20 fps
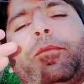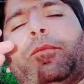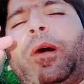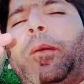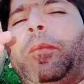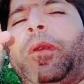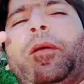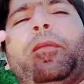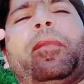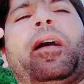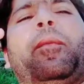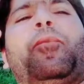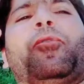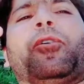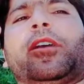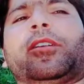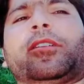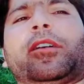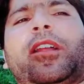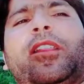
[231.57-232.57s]
अपने मामों
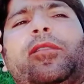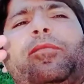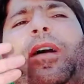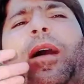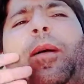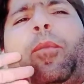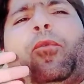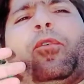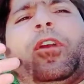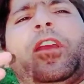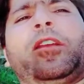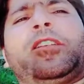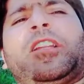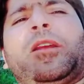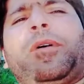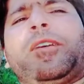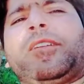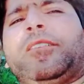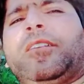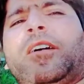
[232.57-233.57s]
के साथ मामों की इसने
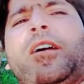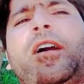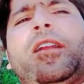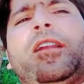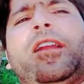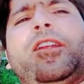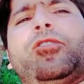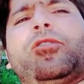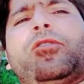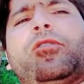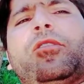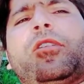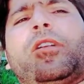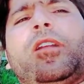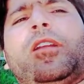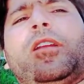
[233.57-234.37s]
बस जान नहीं छोड़नी